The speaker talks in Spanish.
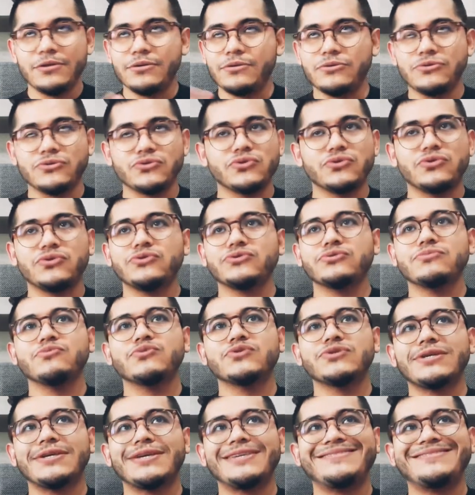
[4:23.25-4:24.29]
Nosotros
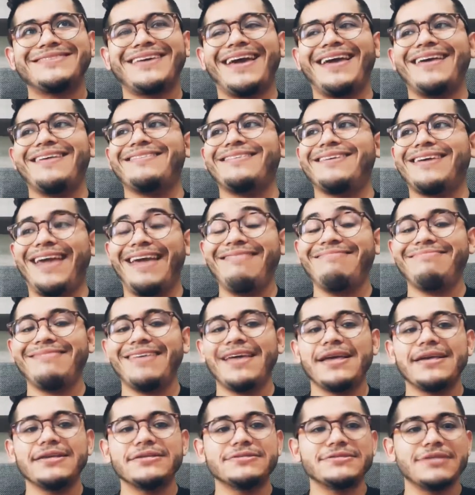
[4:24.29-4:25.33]
somos
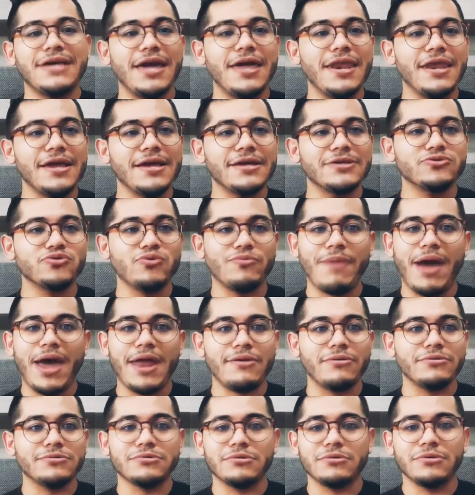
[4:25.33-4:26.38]
gente, seres
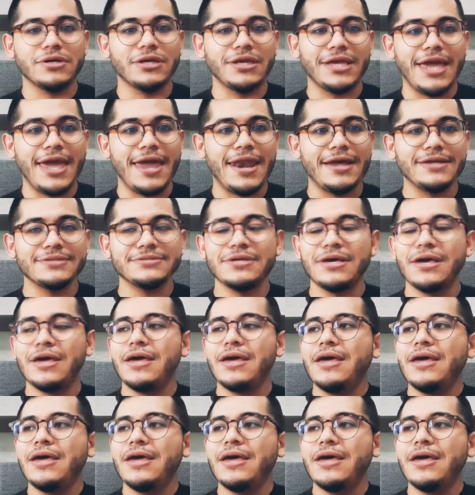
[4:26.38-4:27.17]
humanos, lo que quieras,